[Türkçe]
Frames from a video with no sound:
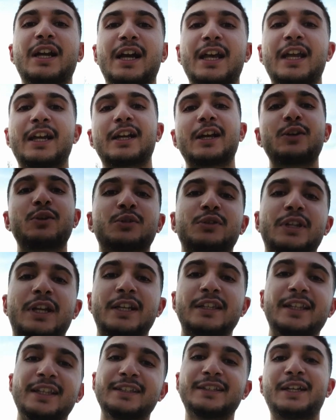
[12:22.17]
KYK
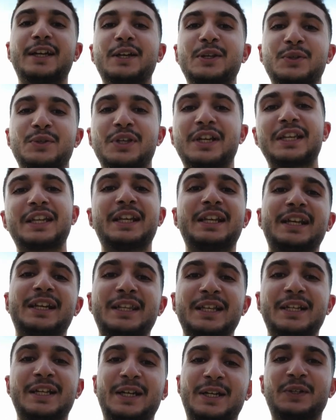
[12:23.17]
yurtlarından daha güzel
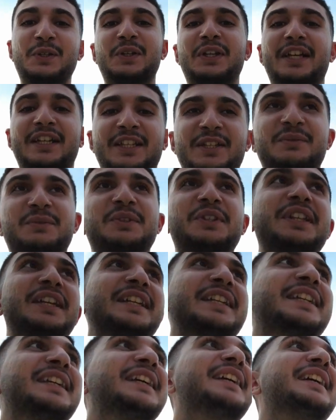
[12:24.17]
yerlerde kalıyorlardır
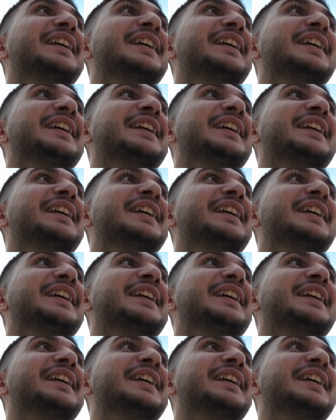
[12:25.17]
bunlar.